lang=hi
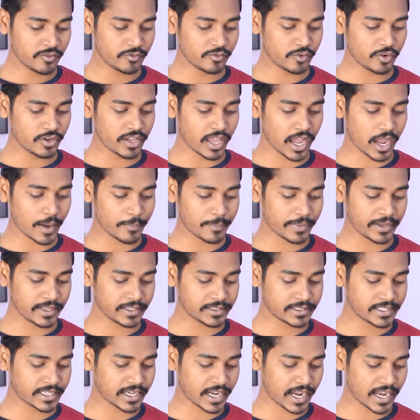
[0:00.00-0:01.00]
वो यहाँ पे
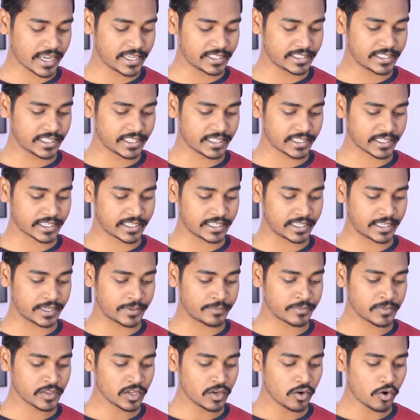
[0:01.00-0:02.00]
दिखाई दे रखी
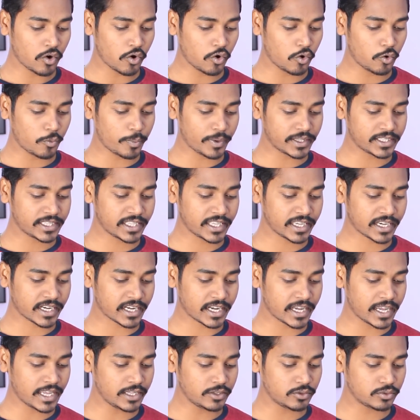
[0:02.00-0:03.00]
हैं और ऊपर दे
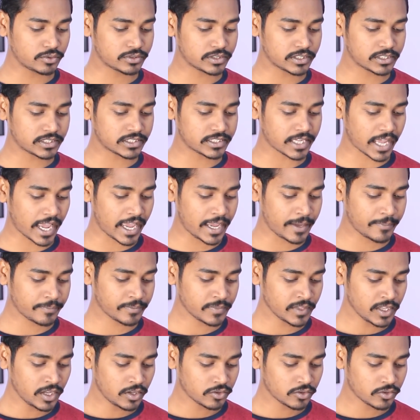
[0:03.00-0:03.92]
रखा है यूसेज टाइम